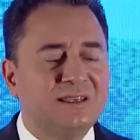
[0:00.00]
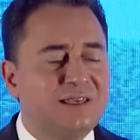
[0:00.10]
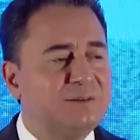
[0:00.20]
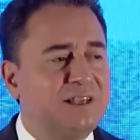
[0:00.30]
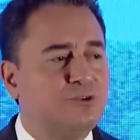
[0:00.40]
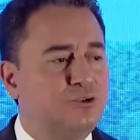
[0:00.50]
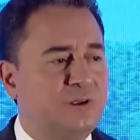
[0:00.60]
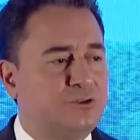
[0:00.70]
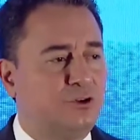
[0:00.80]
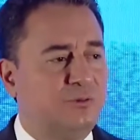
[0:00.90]
Kimsenin
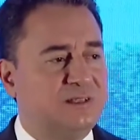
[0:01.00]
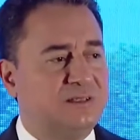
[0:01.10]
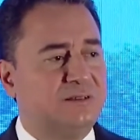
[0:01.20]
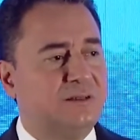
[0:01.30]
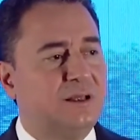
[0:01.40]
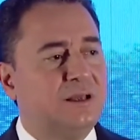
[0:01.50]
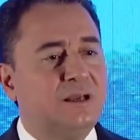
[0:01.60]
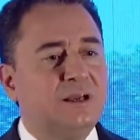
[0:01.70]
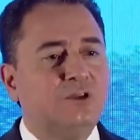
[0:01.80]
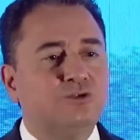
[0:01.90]
şüphesi olmasın.
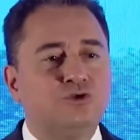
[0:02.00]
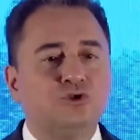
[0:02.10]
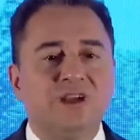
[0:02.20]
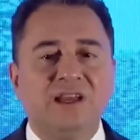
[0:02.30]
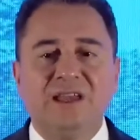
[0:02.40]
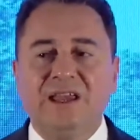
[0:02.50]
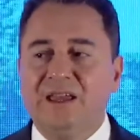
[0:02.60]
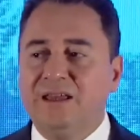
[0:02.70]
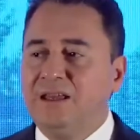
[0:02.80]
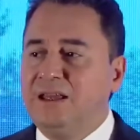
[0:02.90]

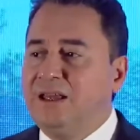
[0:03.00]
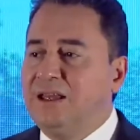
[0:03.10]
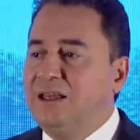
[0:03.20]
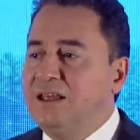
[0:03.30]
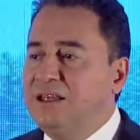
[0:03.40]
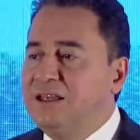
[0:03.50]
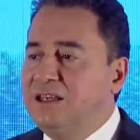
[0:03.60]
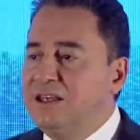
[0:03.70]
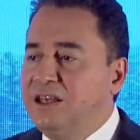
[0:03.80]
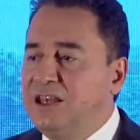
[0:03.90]
Türkiye'de
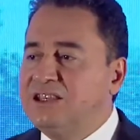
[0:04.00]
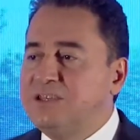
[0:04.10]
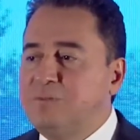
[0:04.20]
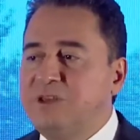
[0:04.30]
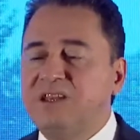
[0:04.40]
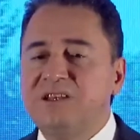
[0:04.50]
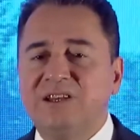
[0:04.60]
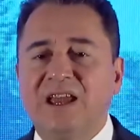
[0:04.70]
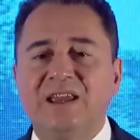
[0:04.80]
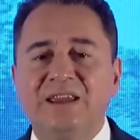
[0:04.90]
hiçbir
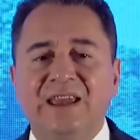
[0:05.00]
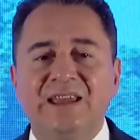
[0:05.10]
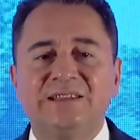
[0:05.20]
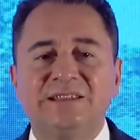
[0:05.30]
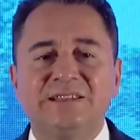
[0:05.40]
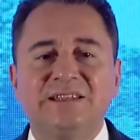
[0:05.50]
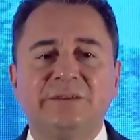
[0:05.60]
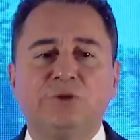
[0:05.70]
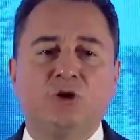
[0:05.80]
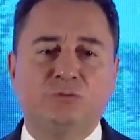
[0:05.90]
şey eskisi
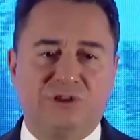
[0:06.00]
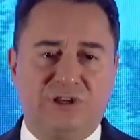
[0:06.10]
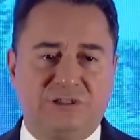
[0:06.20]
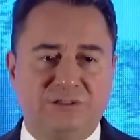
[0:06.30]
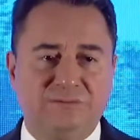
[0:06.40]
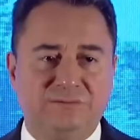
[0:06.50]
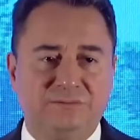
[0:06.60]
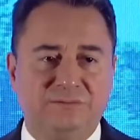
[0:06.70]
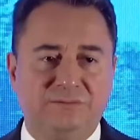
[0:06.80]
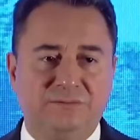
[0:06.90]
gibi olmayacak.
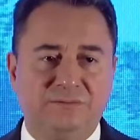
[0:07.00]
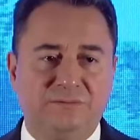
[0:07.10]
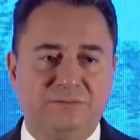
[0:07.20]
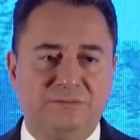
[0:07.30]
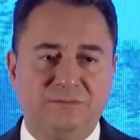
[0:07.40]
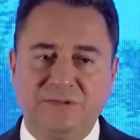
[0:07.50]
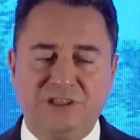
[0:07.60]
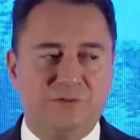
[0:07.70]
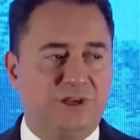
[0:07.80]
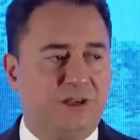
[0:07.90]

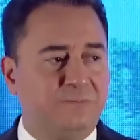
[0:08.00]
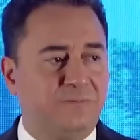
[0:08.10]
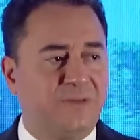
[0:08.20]
Hiçbir şey.